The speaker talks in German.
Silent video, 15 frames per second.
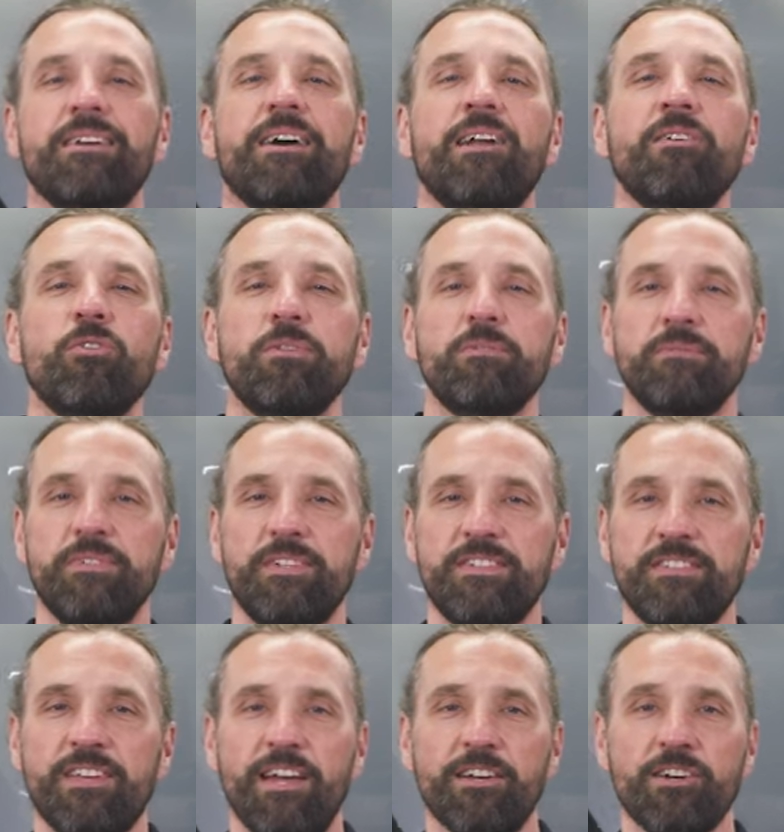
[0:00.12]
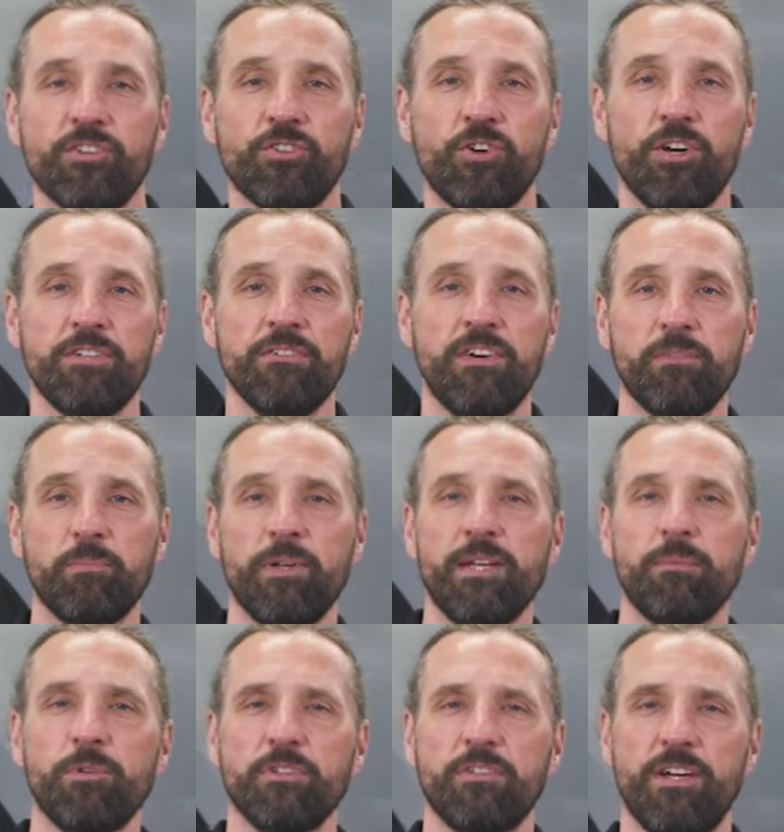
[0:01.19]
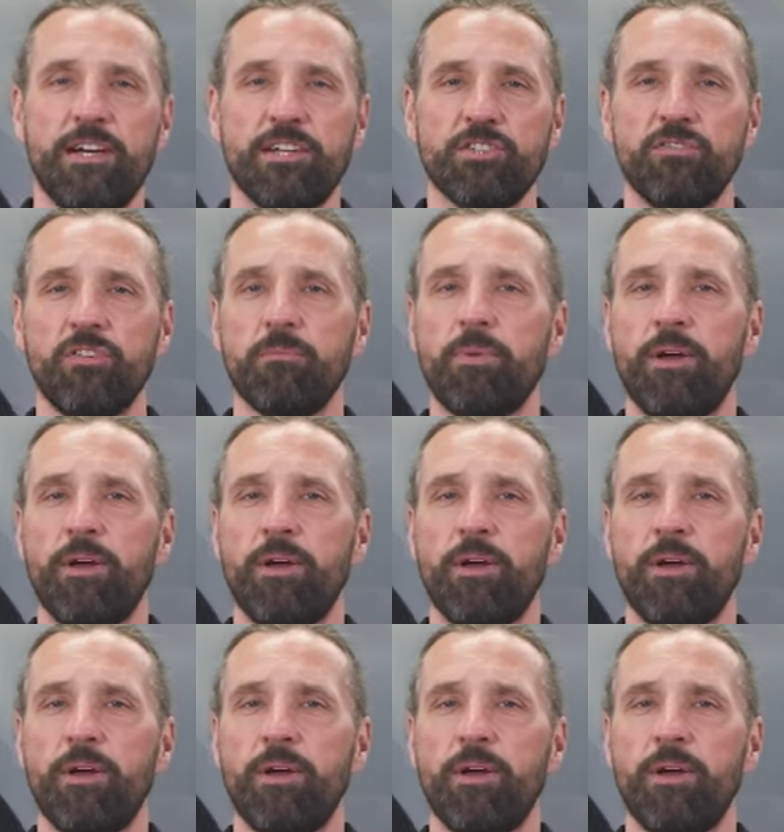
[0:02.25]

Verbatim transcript: Hallo, ich zeige euch heute, was bei der Montage von